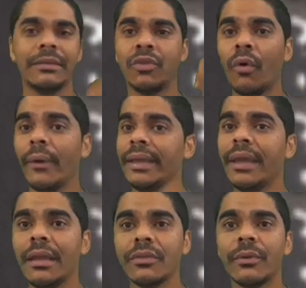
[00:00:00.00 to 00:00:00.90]
doa em
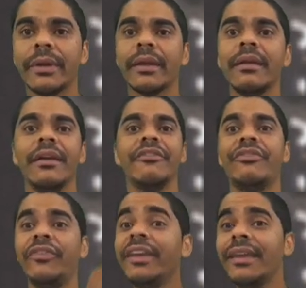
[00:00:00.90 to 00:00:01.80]
quem doer,
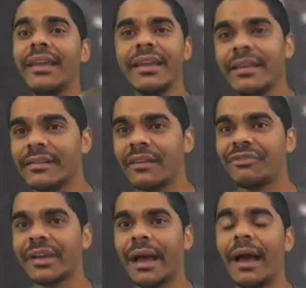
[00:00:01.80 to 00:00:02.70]
fique em quem quiser
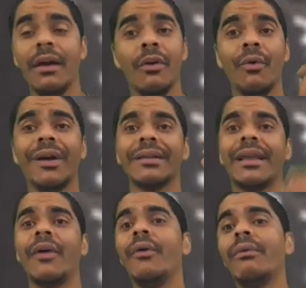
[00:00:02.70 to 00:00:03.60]
ficar. O
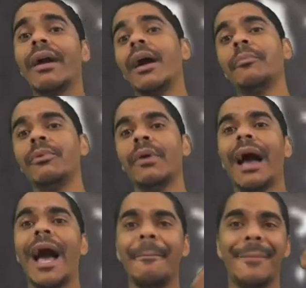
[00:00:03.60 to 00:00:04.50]
canal é um campo
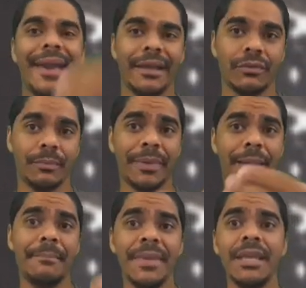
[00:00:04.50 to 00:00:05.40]
aberto
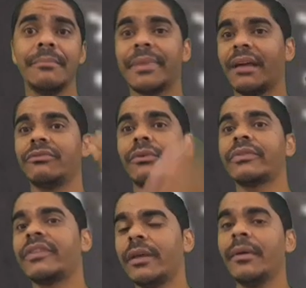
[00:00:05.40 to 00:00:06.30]
para mim, para
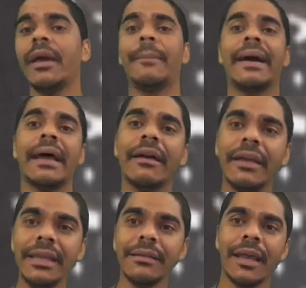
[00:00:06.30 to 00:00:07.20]
você, para
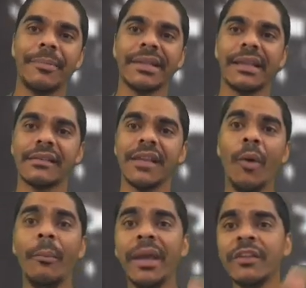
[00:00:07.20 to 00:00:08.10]

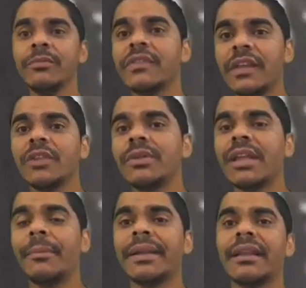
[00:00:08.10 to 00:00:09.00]
interpretação, mesmo sendo
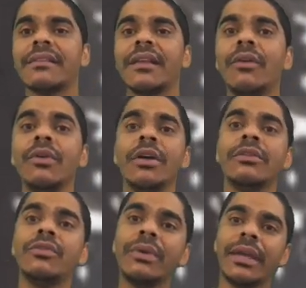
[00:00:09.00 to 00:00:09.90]
interpretação
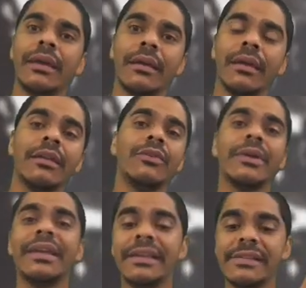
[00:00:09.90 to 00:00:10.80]
do que?
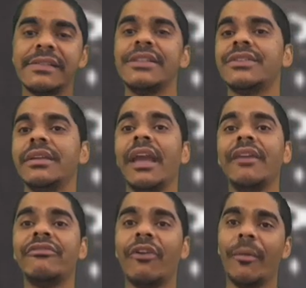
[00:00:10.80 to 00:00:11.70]
Do que existe
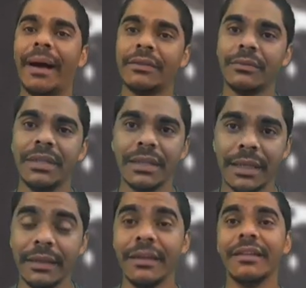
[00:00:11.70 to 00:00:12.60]
em formato de
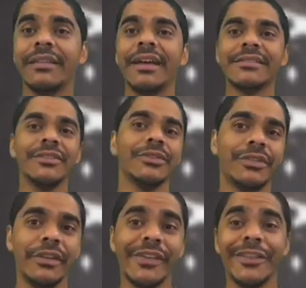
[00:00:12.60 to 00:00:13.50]
lei. Nessa
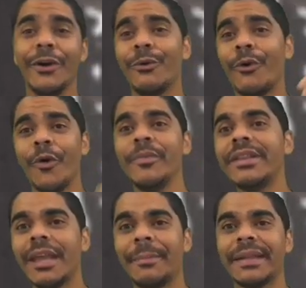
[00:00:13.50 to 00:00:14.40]
notícia não coube
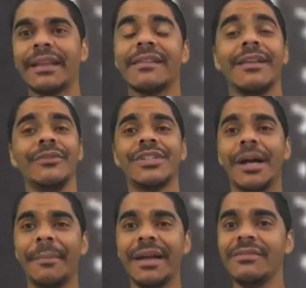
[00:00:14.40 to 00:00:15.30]
interpretação e
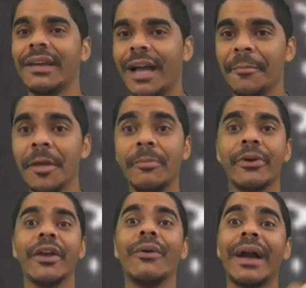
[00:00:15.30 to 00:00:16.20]
jamais vai caber
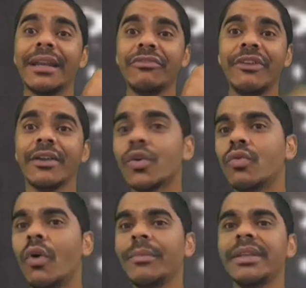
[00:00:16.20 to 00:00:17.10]
porque o cara falou,
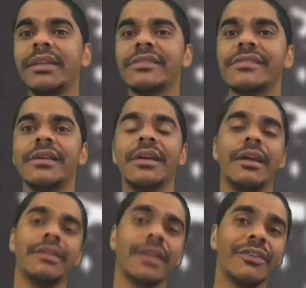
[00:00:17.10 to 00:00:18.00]
o homem disse,
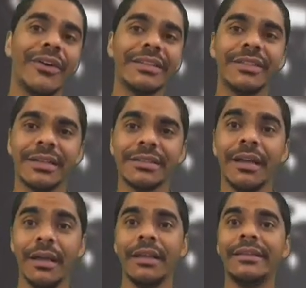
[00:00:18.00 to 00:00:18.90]
então não
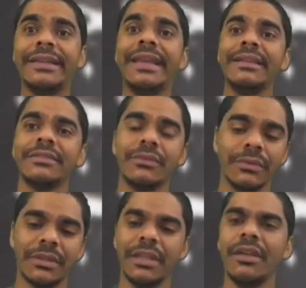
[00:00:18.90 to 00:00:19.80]
adianta
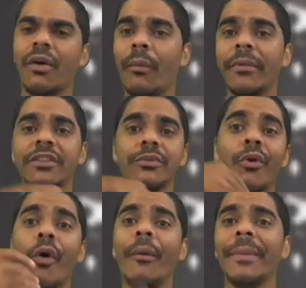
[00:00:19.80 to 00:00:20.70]
discutir ou mesmo
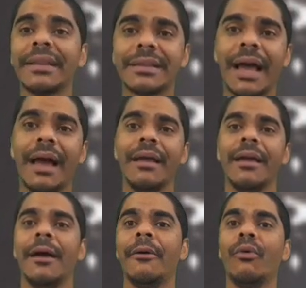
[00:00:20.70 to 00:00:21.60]

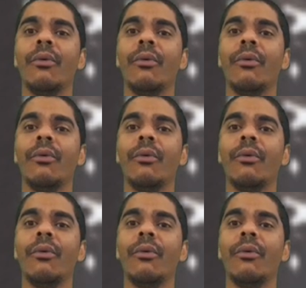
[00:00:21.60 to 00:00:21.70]
comentar